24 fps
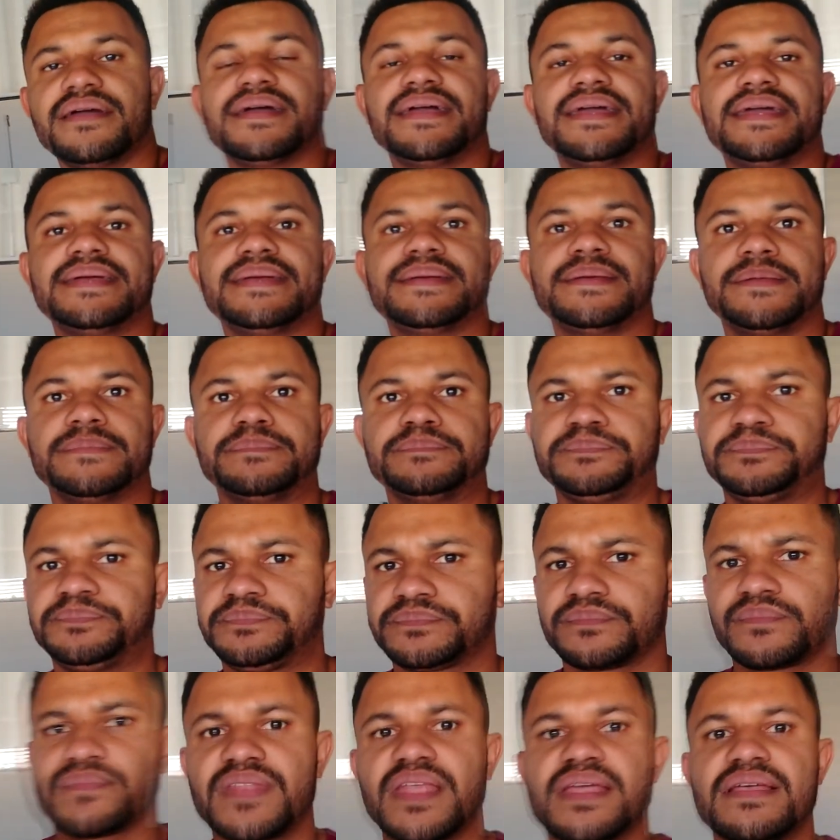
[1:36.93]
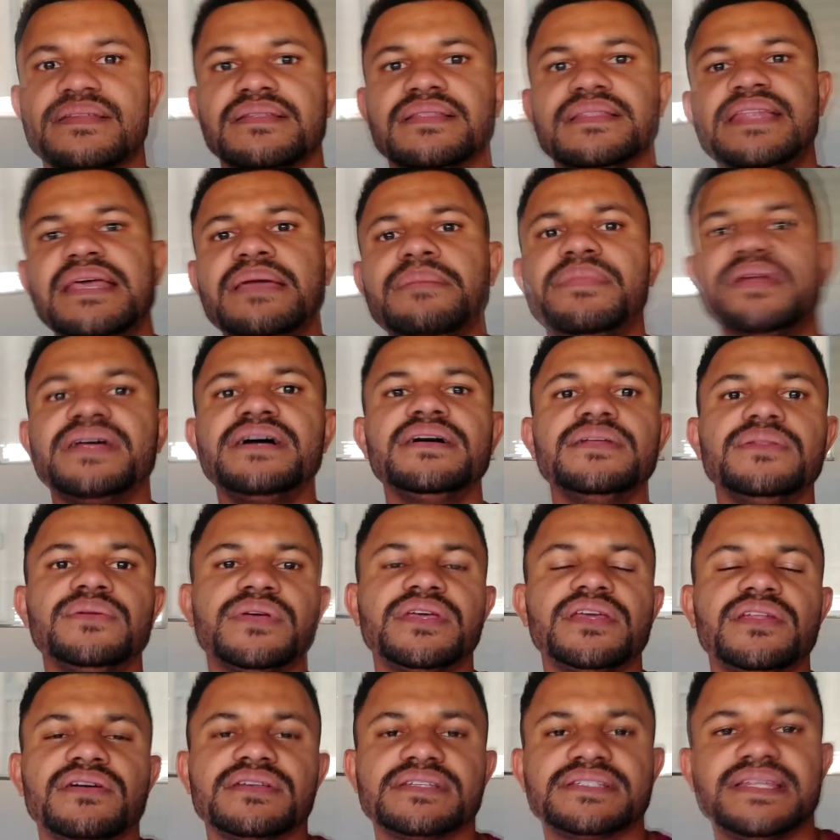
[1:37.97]
É, lembrando
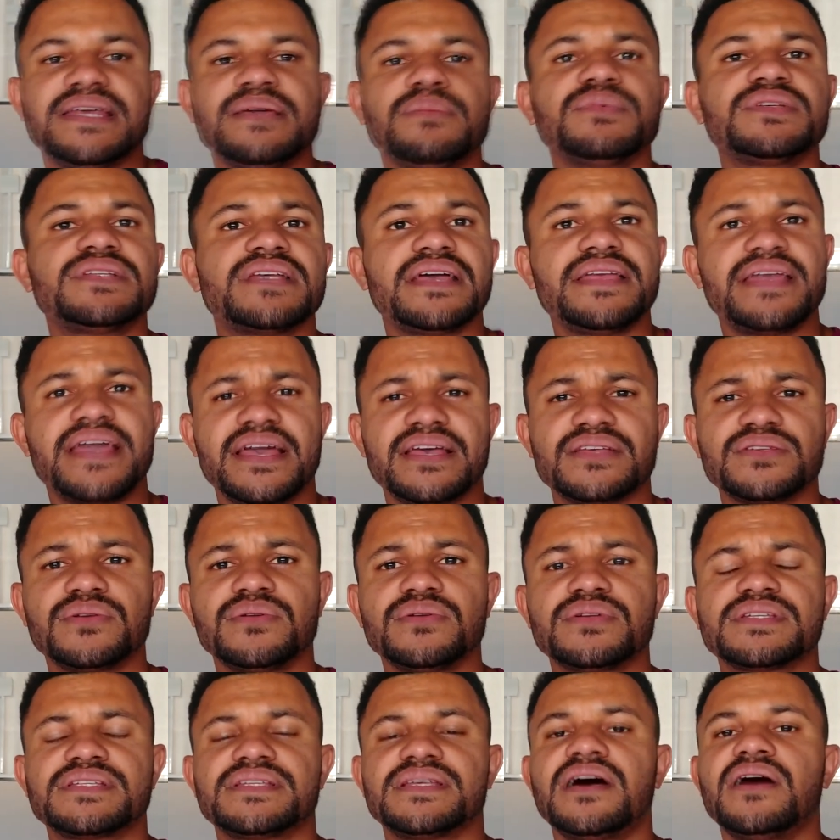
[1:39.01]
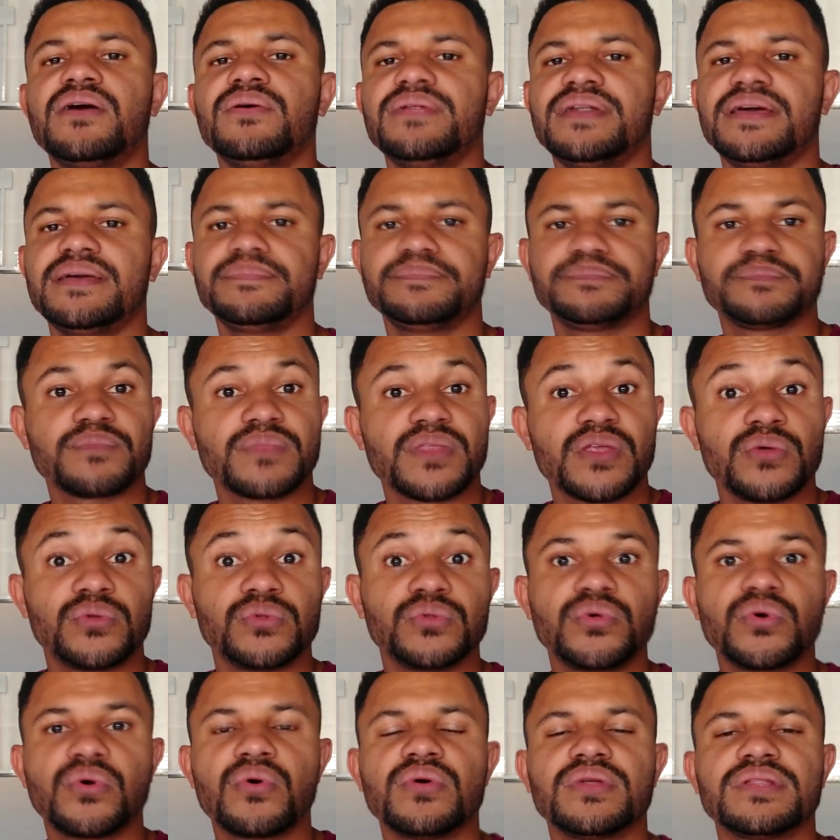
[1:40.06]
que nós temos aí a resolução né,
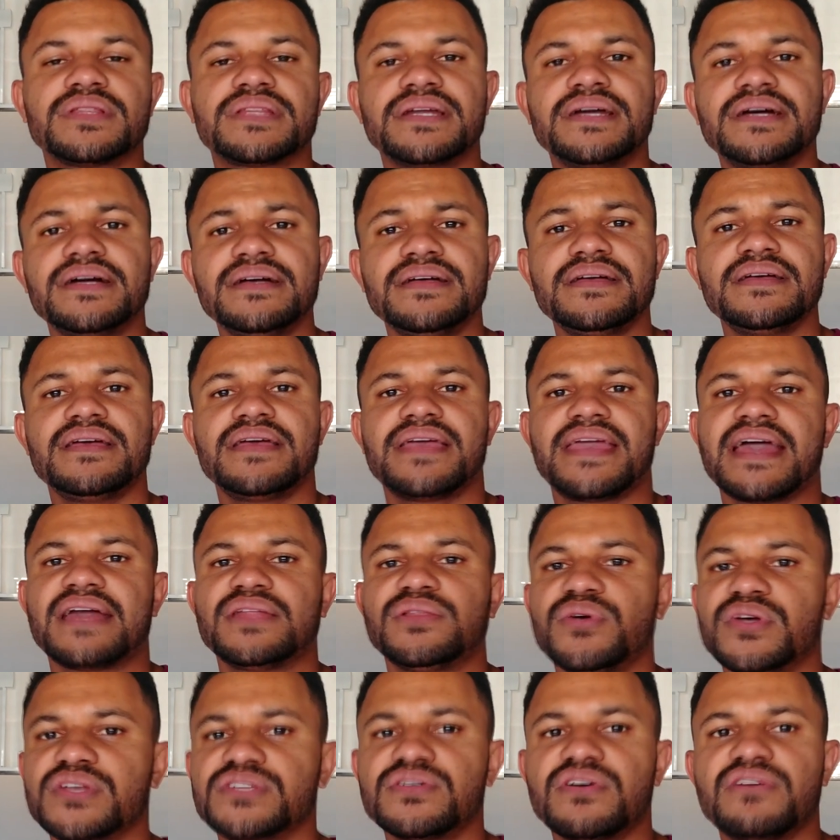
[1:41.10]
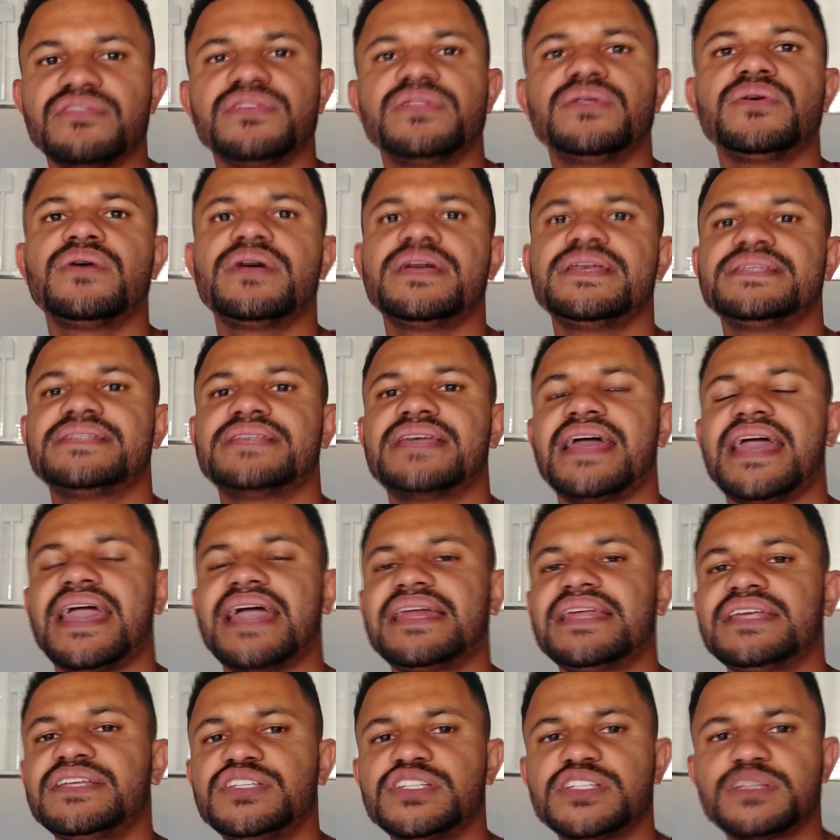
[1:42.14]
do CONTRAN, que é a 292,
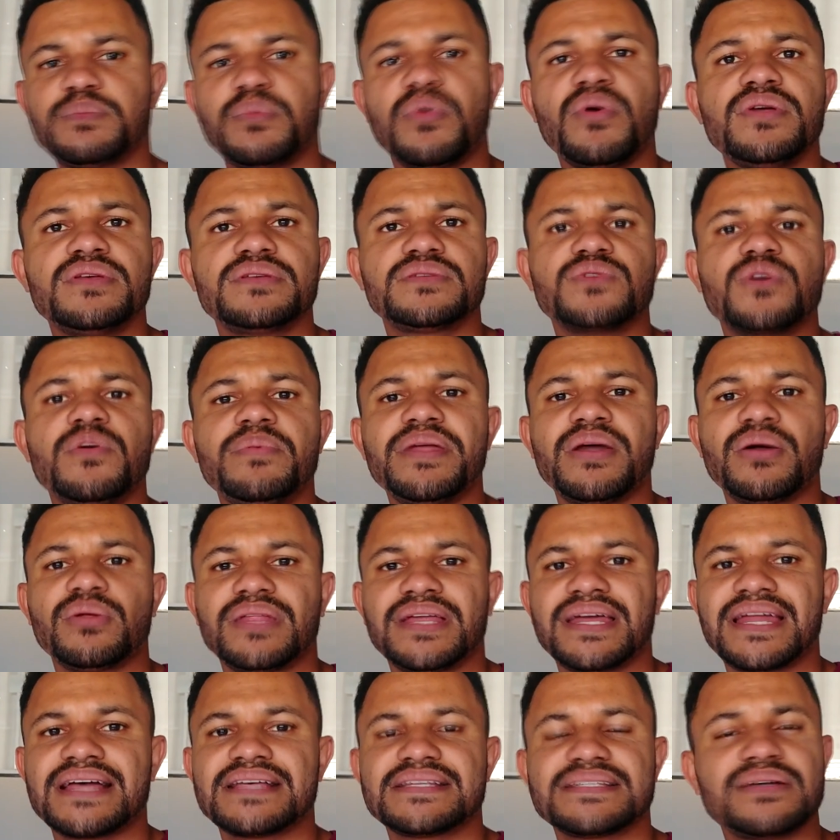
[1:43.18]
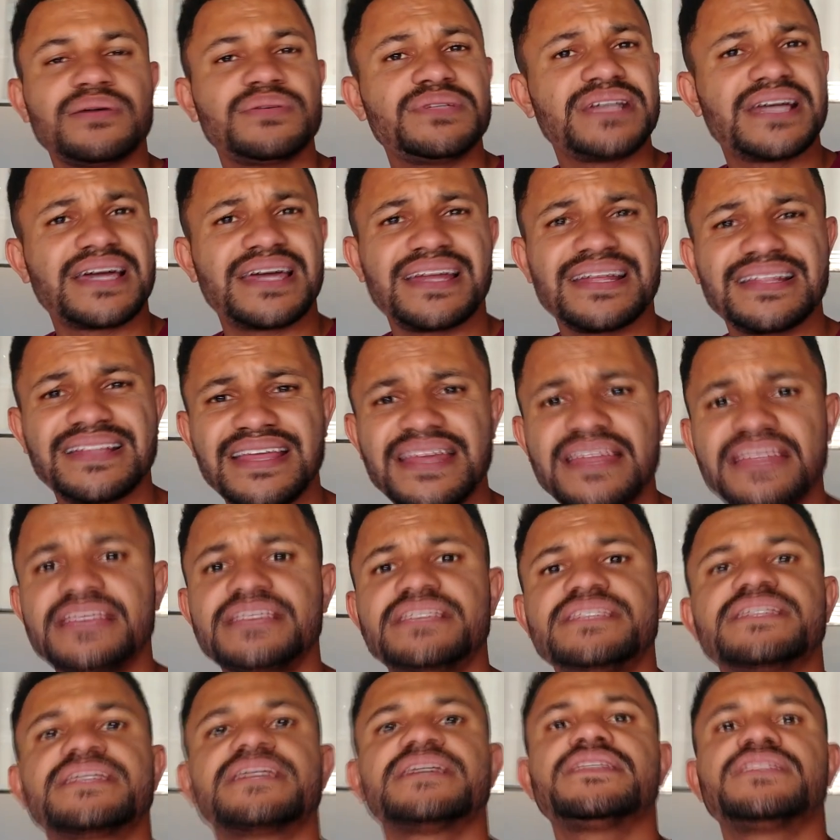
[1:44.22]
ela dispõe sobre alteração de
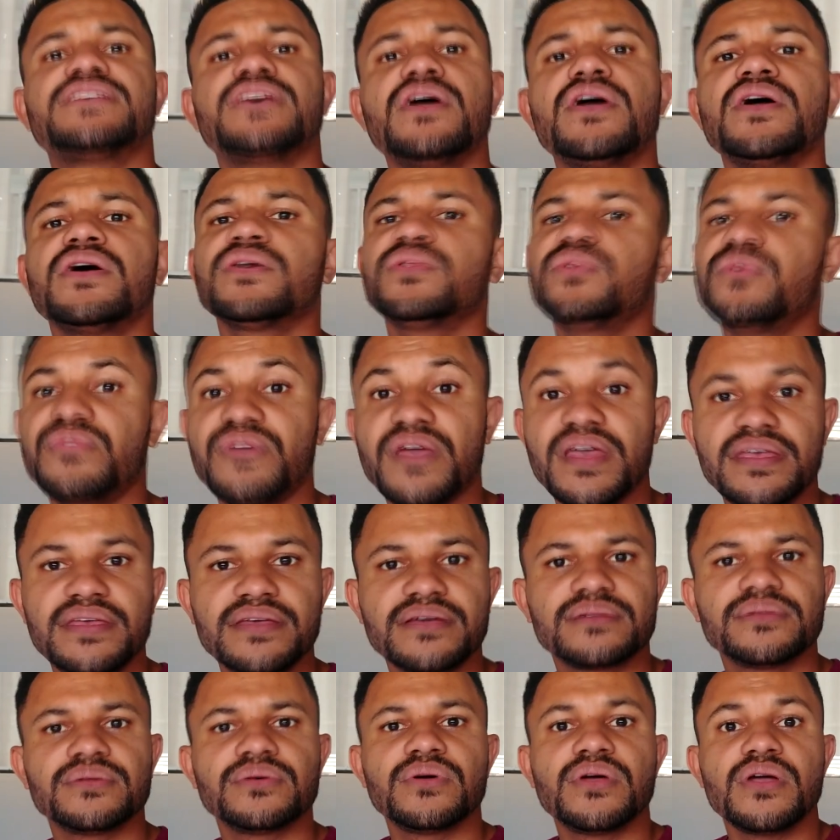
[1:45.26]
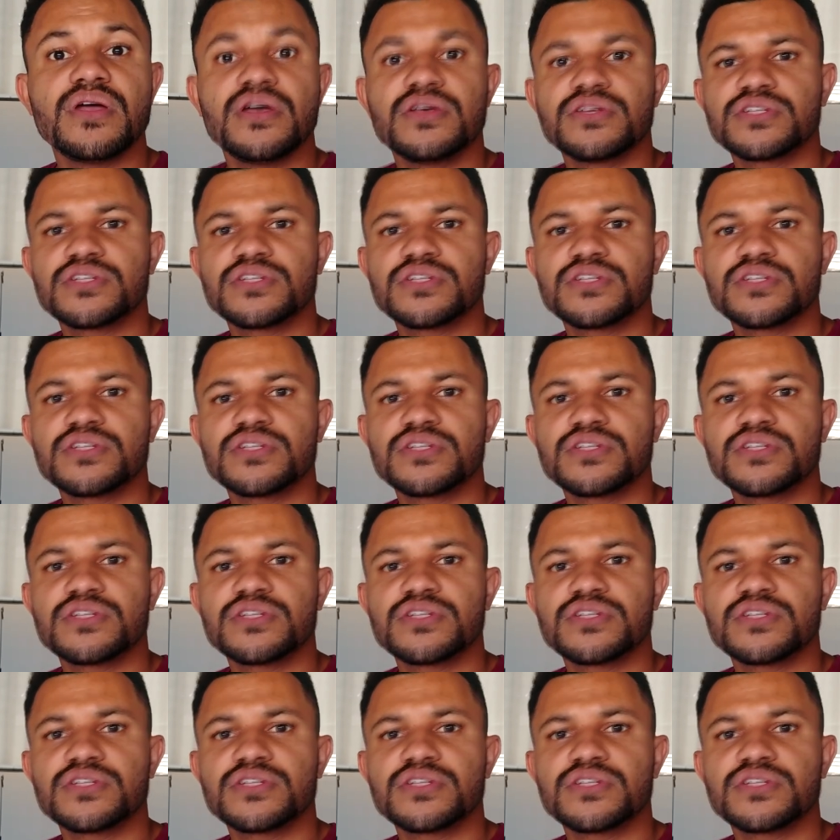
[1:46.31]
características do veículo.